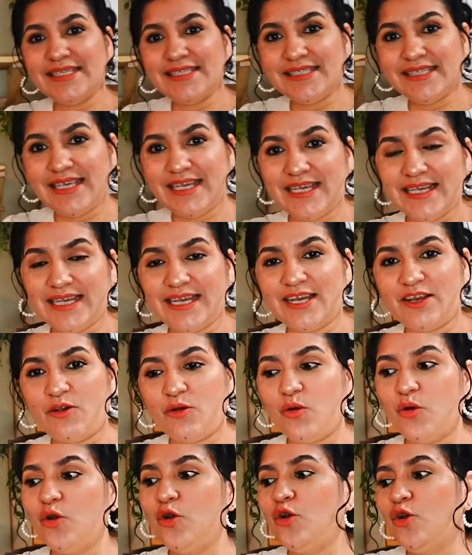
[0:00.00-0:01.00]
ese
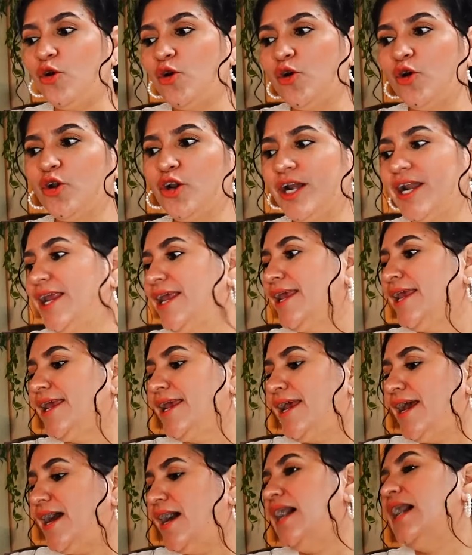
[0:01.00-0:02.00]
color
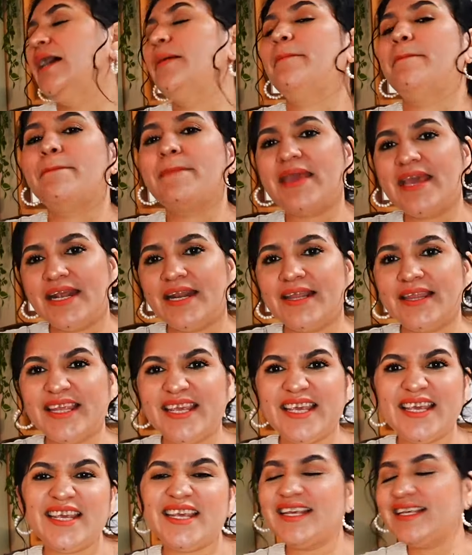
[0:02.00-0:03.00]
ah,
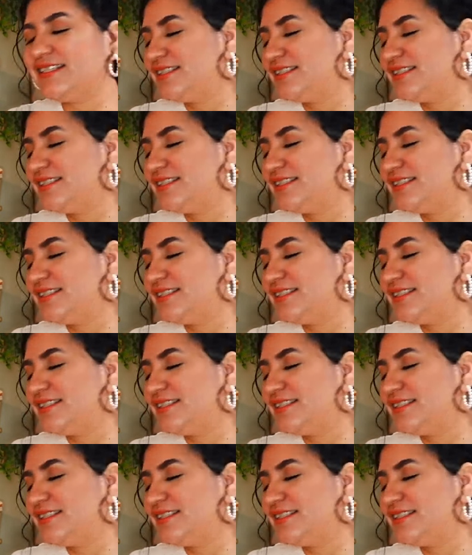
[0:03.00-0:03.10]
verde,